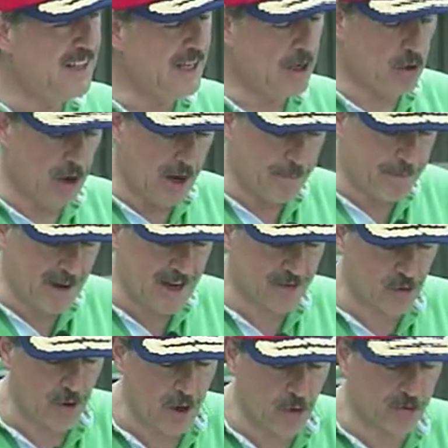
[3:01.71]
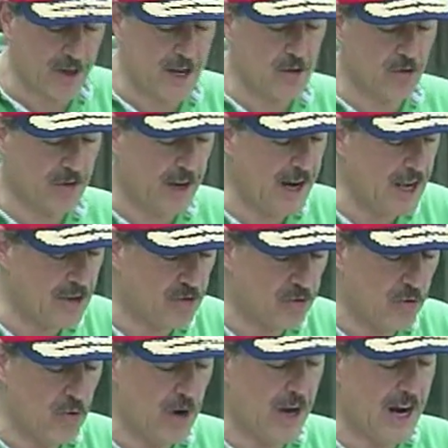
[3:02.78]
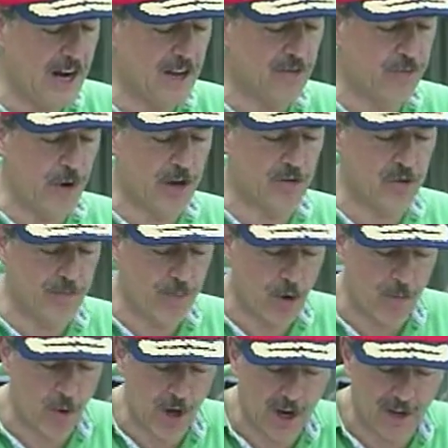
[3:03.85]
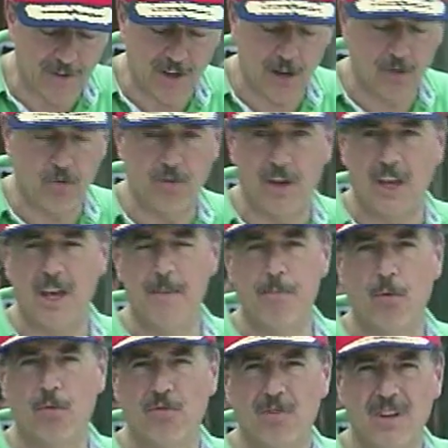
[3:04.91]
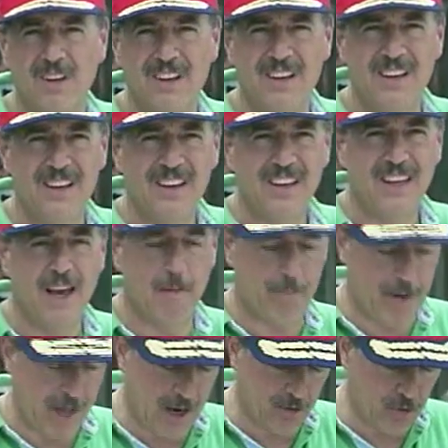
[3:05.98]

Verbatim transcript: y con el paso de los años han hecho un gran esfuerzo por modernizar sus equipos y ampliar